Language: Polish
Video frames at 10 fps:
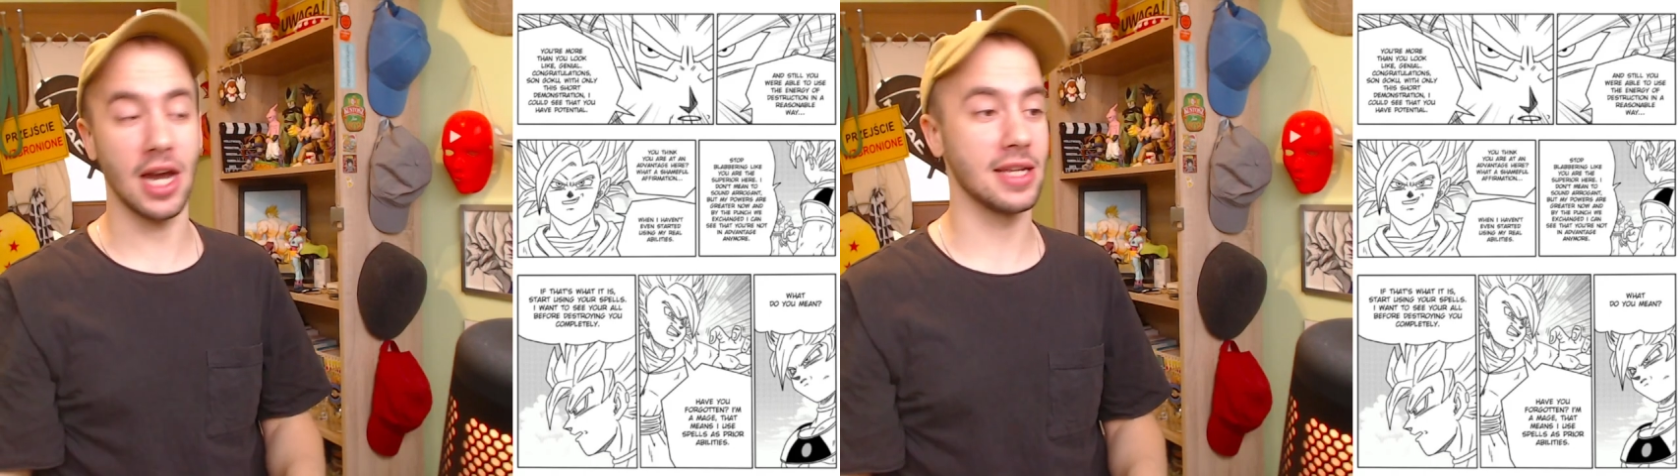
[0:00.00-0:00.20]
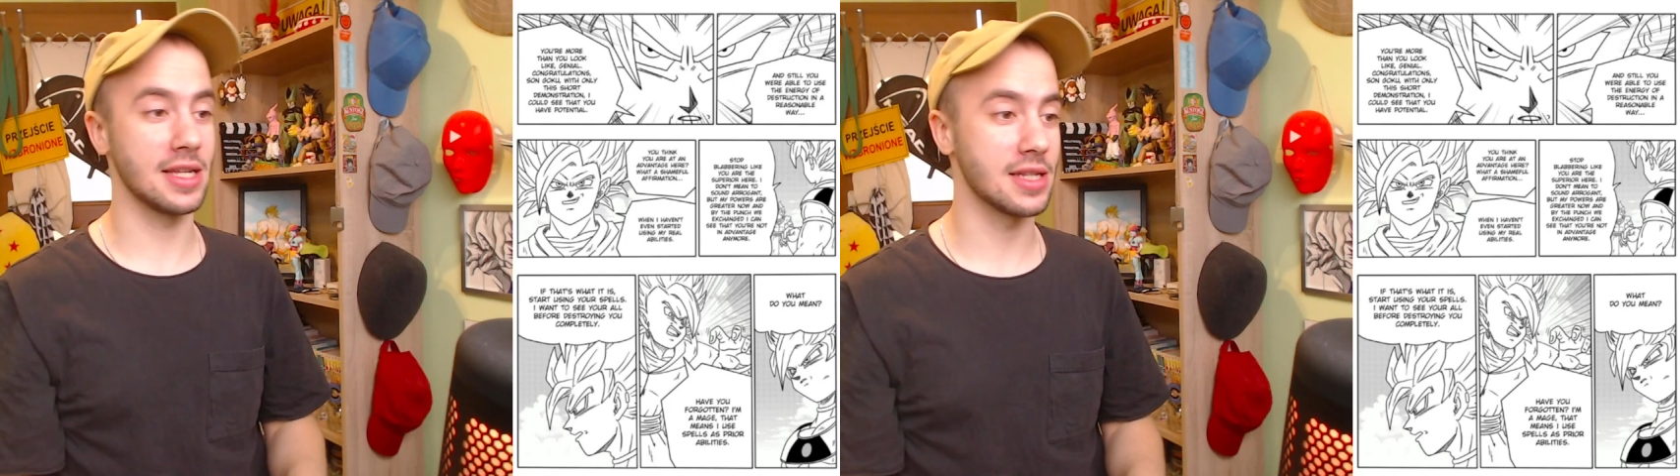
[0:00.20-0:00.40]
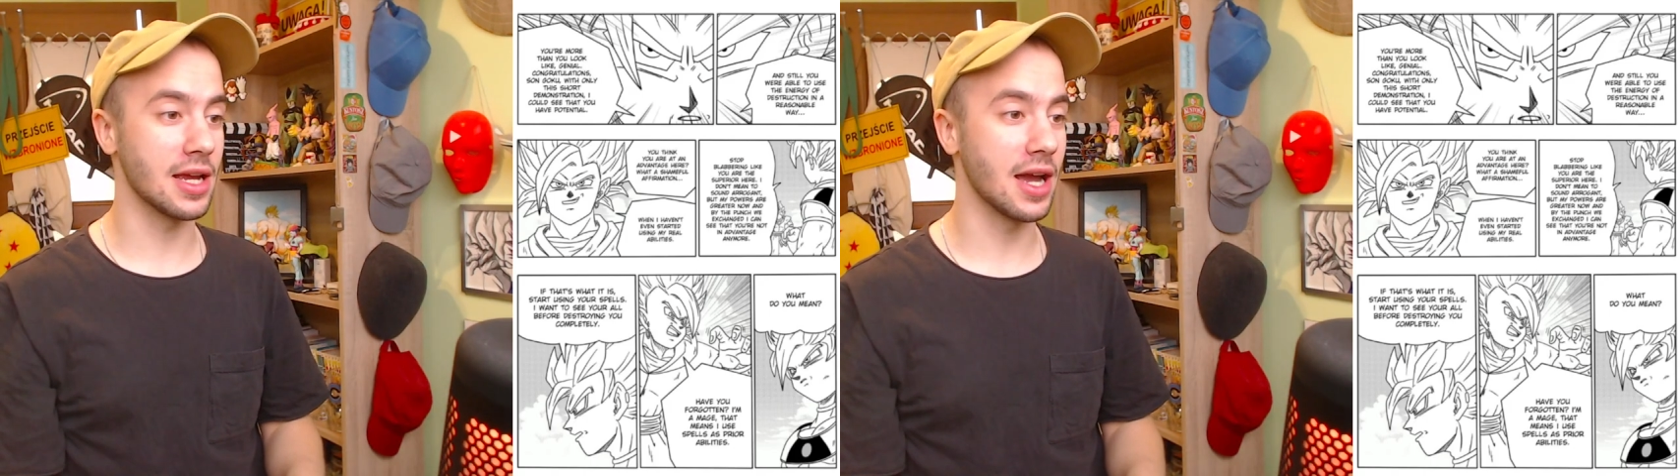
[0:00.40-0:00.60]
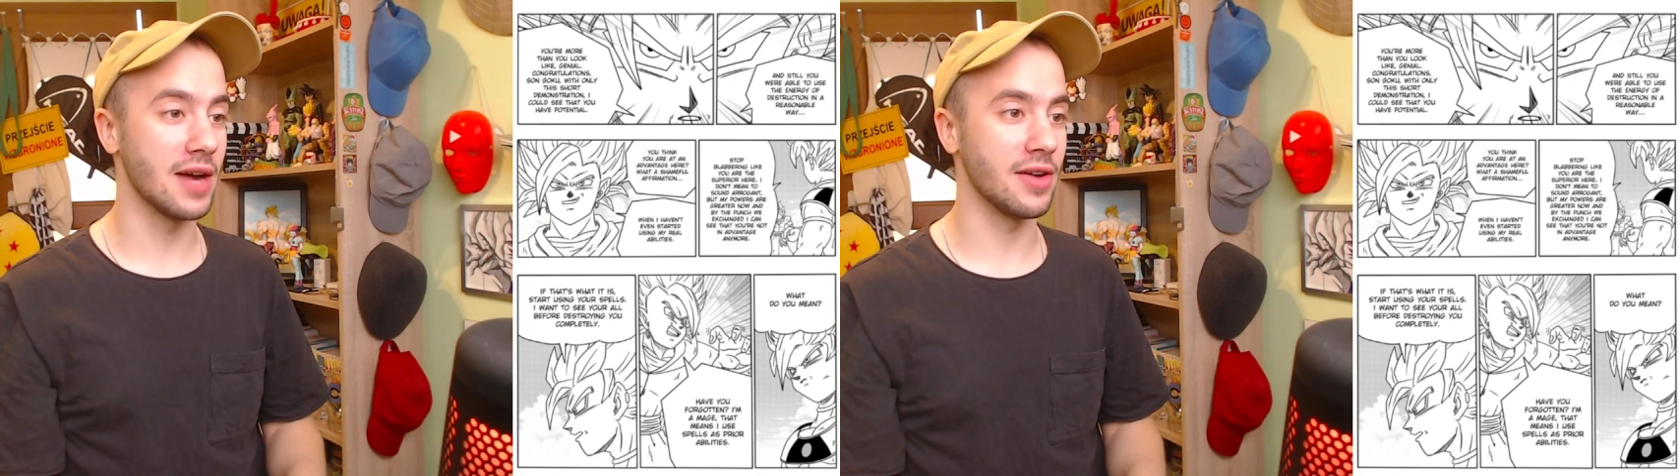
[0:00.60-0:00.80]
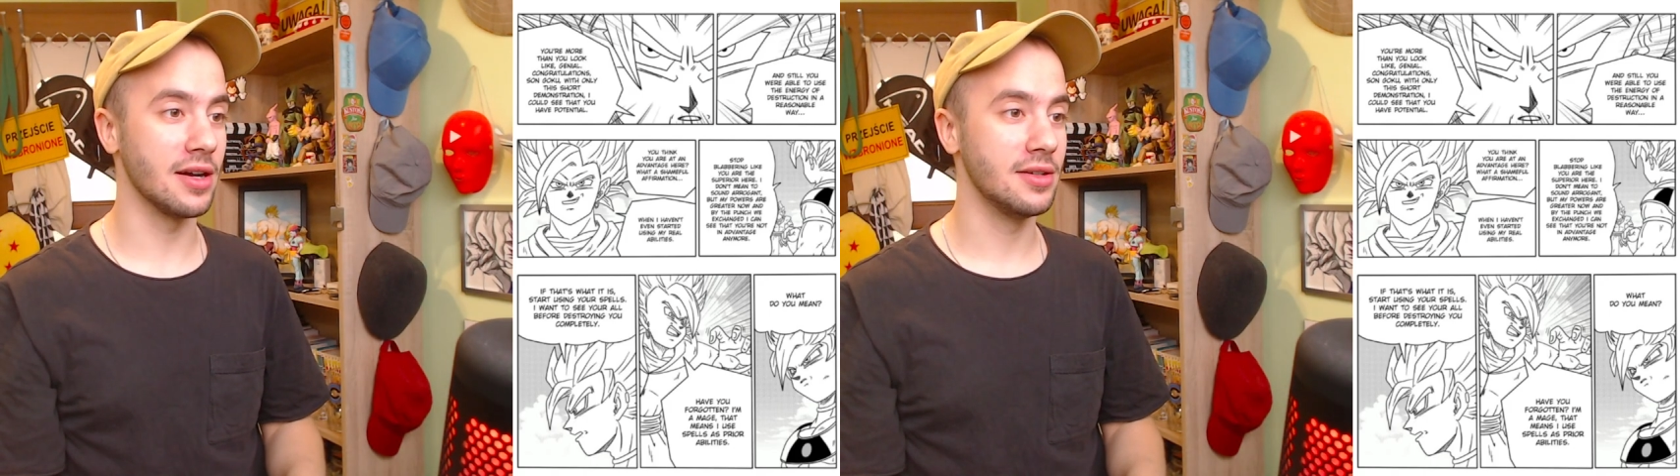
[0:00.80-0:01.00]
asa z
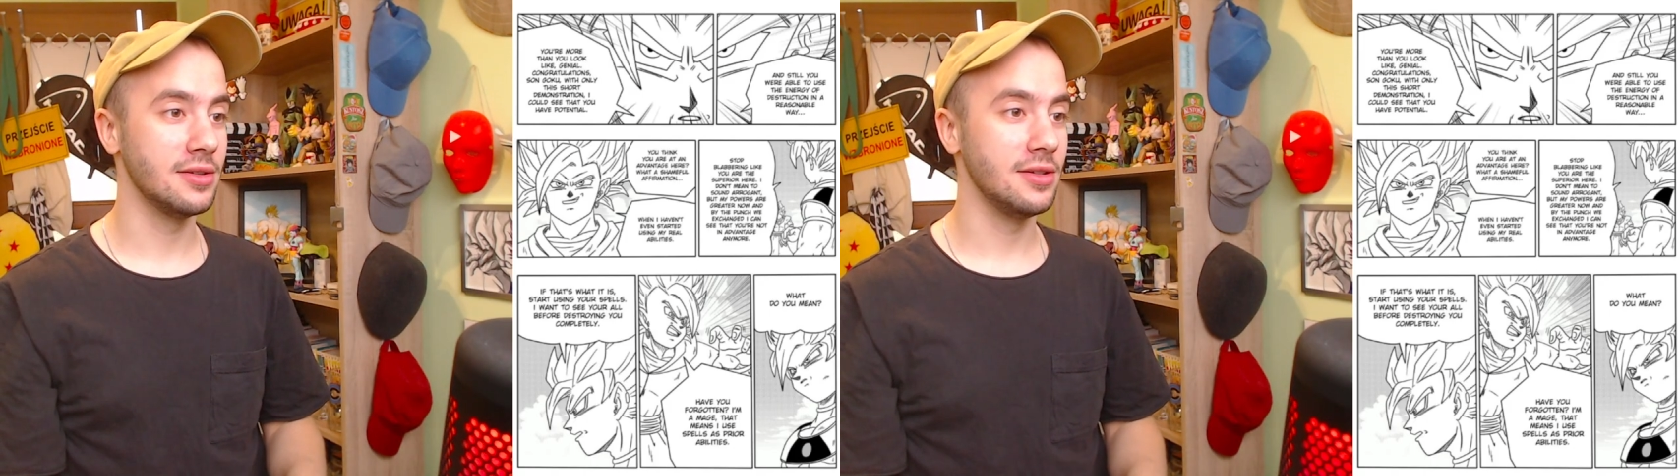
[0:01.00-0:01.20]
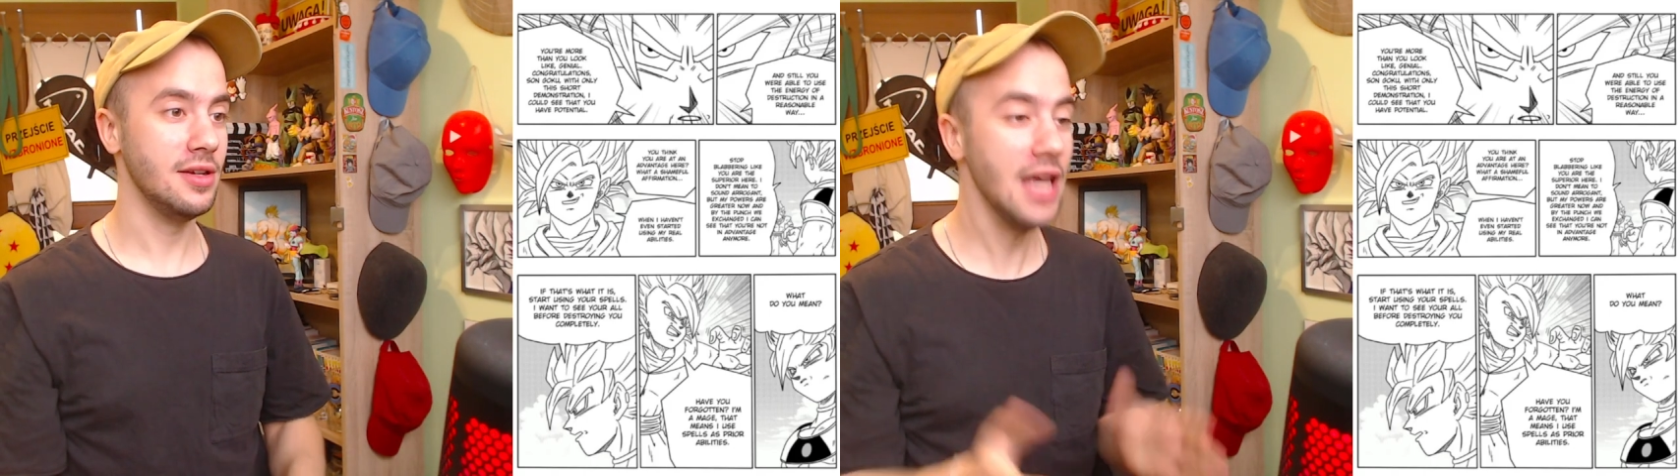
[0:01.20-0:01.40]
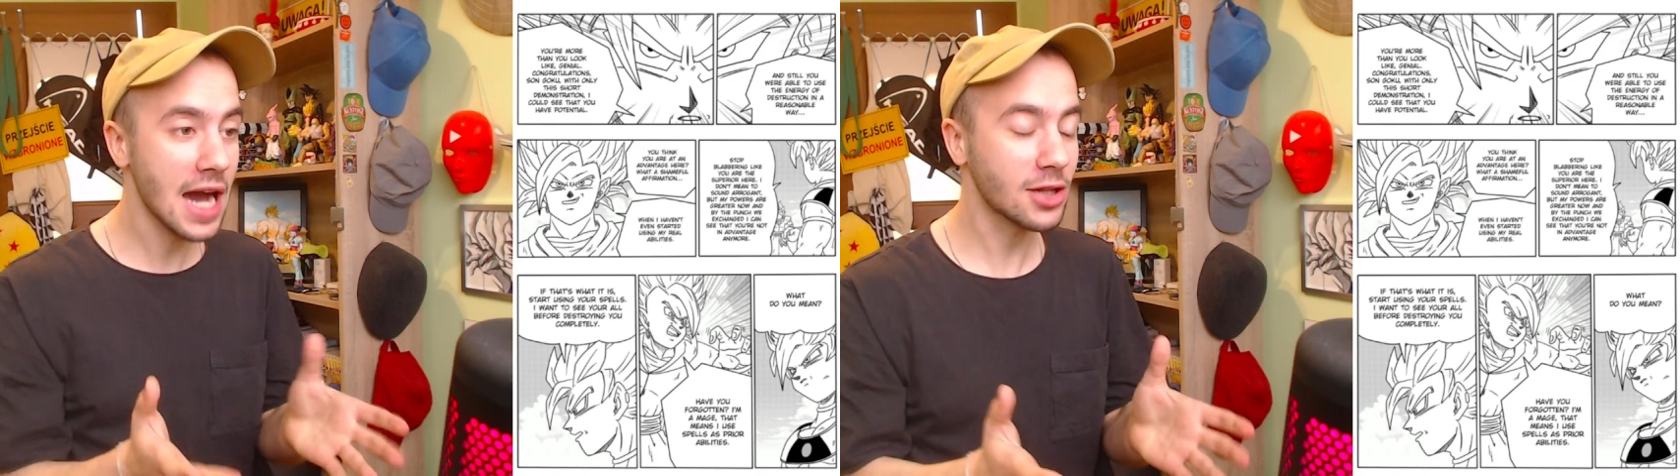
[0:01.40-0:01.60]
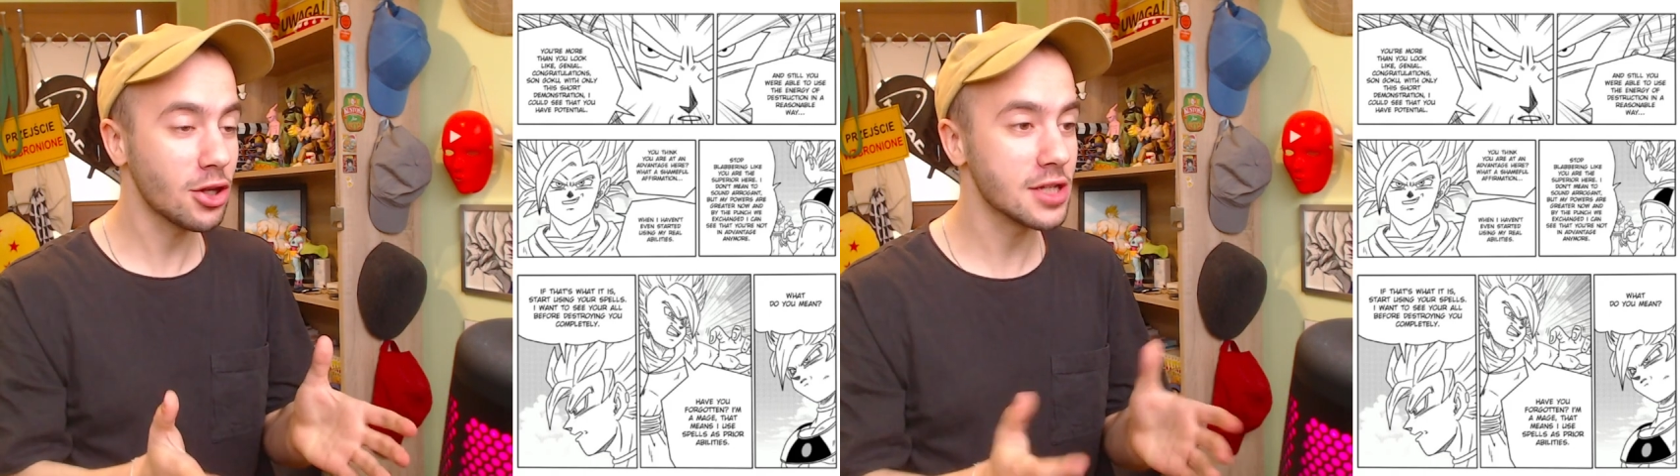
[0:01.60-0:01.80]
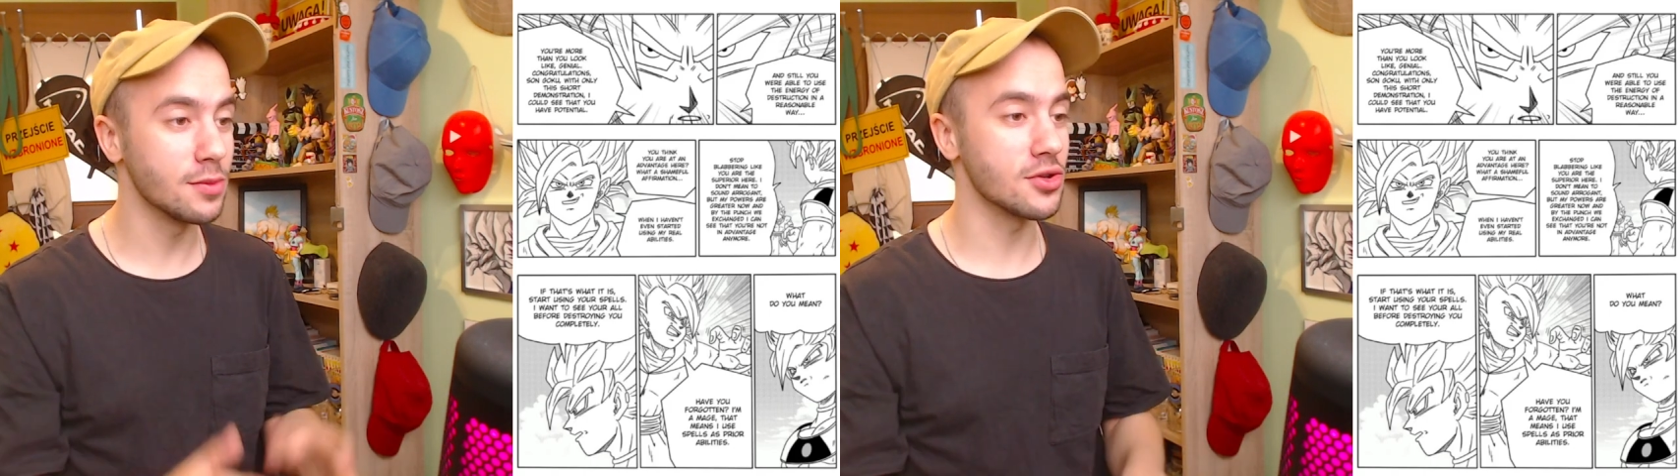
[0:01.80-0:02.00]
rękawa. Jak
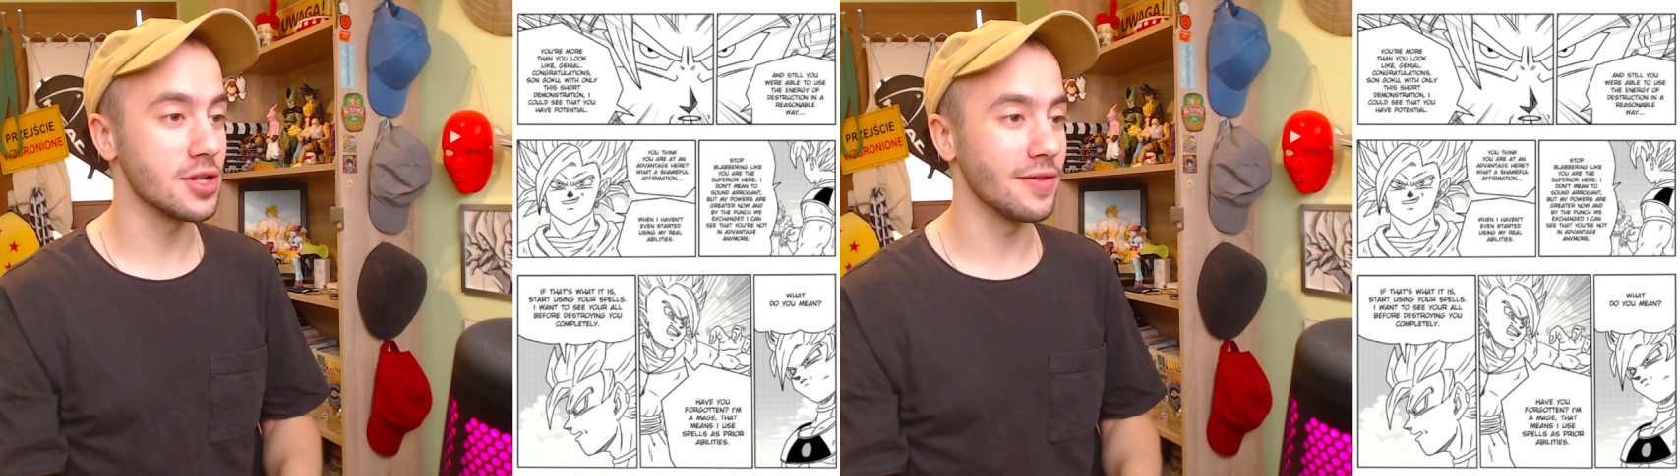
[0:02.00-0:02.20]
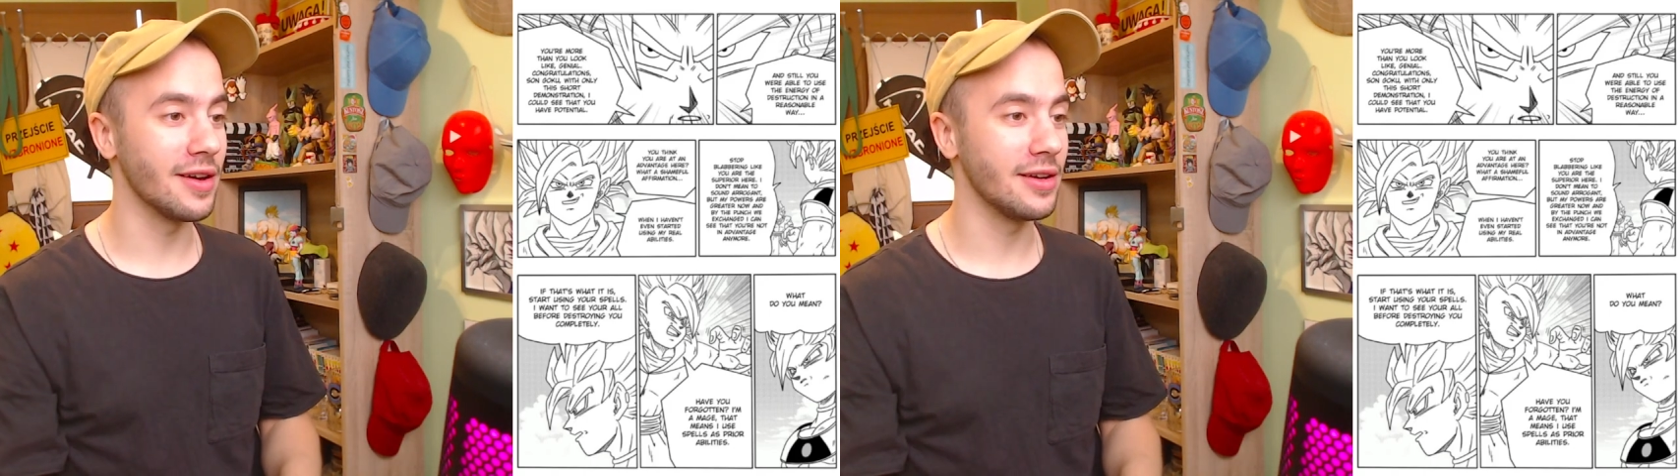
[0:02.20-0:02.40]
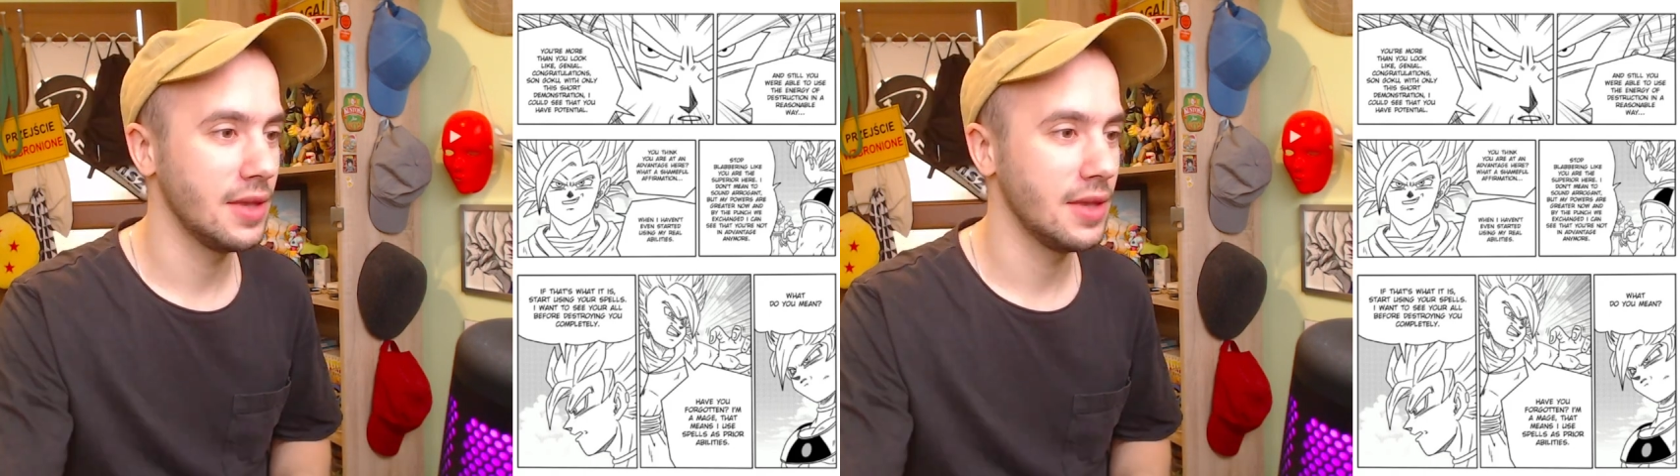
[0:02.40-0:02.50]
to jest możliwe?